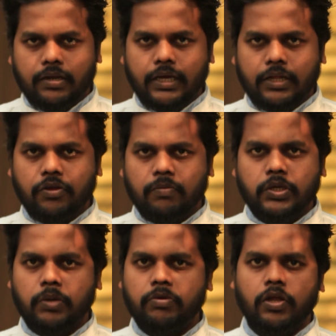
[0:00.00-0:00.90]
জাতীয়
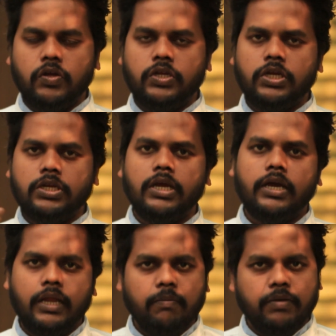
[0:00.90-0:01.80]
বিশ্ববিদ্যালয় রয়েছে
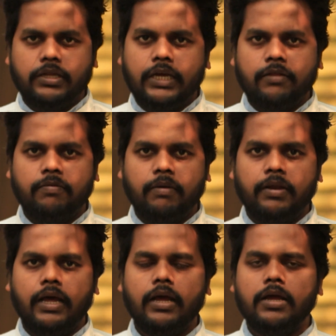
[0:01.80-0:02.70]
সেখানে আপনারা চান্স
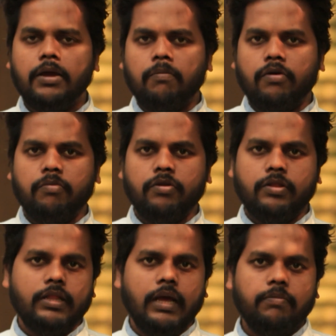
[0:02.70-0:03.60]
পাবেন না
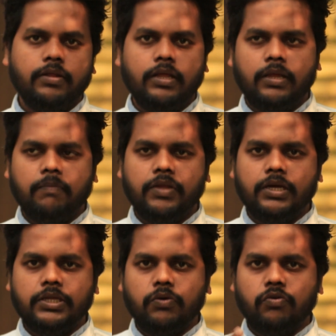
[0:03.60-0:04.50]
পরবর্তীতে আপনাদের
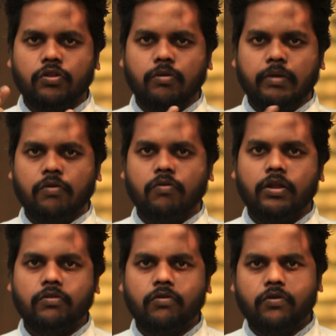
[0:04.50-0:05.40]
যে উন্নত মানের
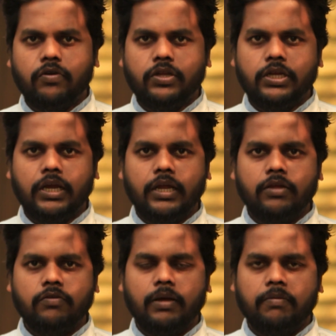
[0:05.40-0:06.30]
কলেজগুলো রয়েছে সেখানে
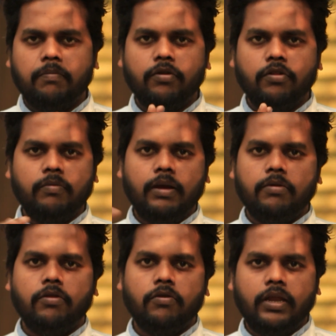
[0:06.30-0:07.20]
যদি আপনারা প্রথমে
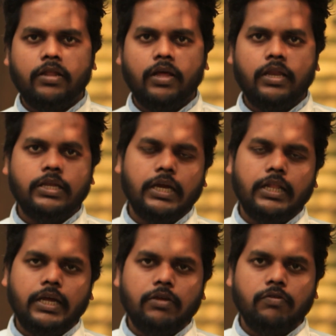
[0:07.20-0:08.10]
আবেদন করেন তাহলে সেখান
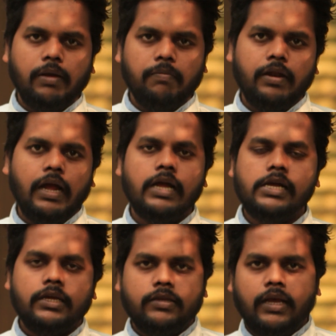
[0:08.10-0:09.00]
থেকে যদি আপনারা
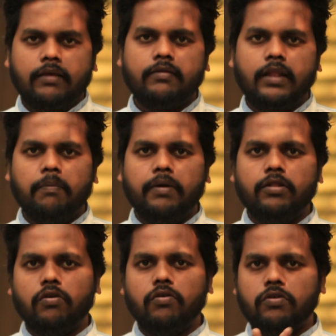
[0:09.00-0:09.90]
চান্স না পান
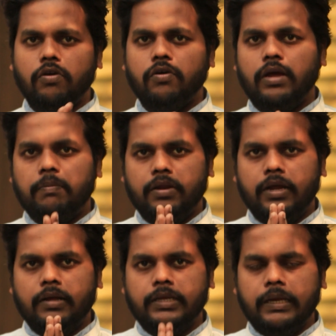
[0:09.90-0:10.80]
তখন যখন
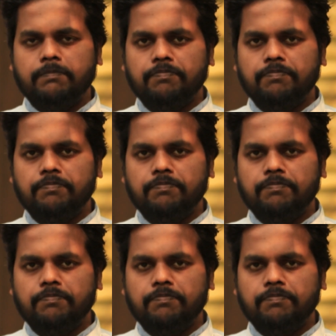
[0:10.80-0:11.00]
আপনারা যে